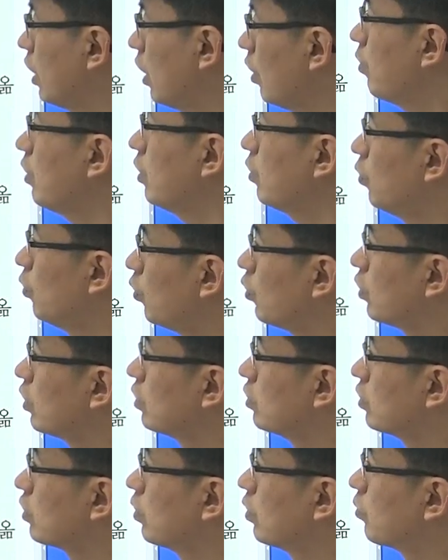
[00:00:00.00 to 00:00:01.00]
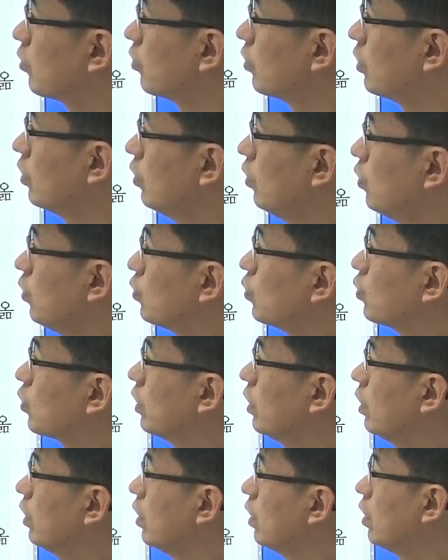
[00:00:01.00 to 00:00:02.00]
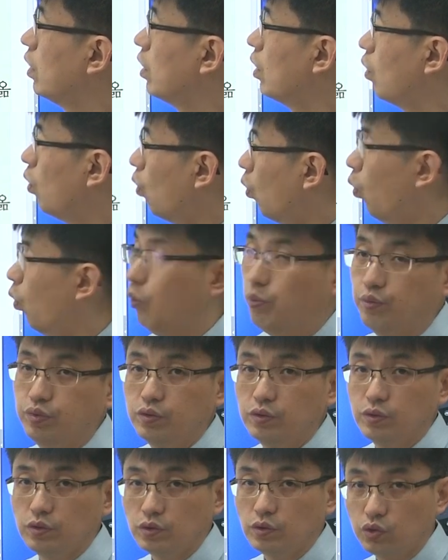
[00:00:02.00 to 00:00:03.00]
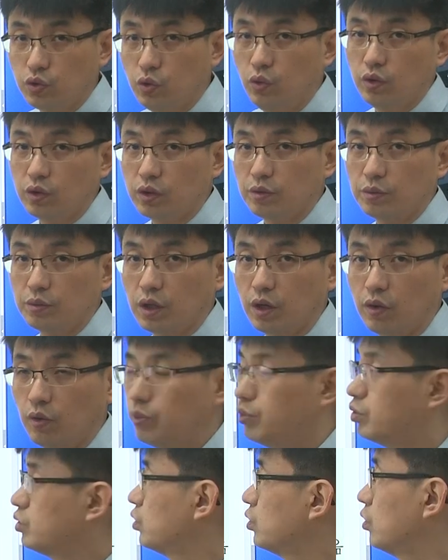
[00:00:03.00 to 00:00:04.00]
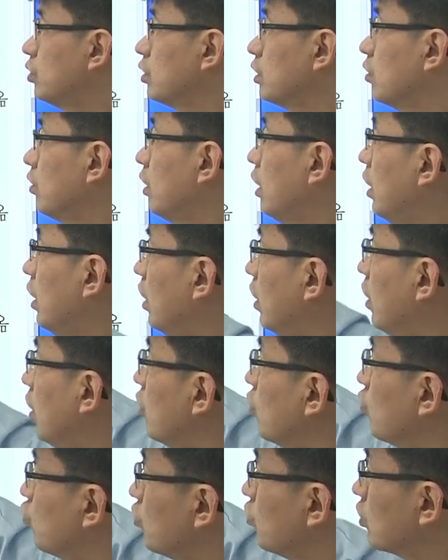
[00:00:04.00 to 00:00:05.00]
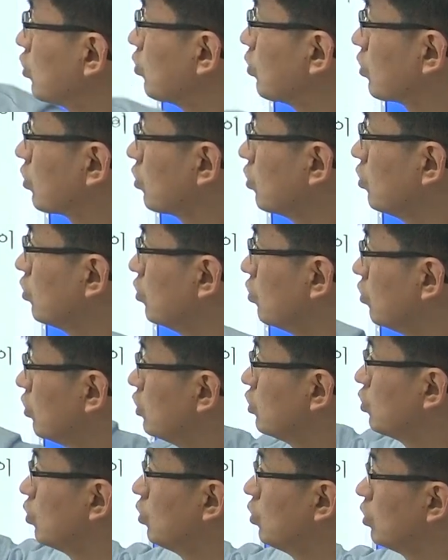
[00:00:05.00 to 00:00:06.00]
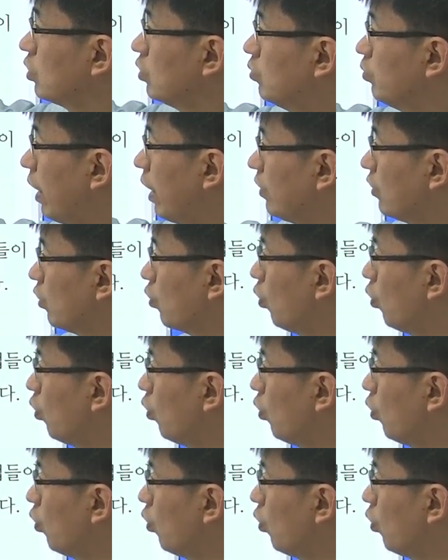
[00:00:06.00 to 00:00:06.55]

해외로 옮기는 게 뭐예요? 이게 오프쇼어링입니다. 오프쇼어링과 위에서 봤던 리쇼어링은 반대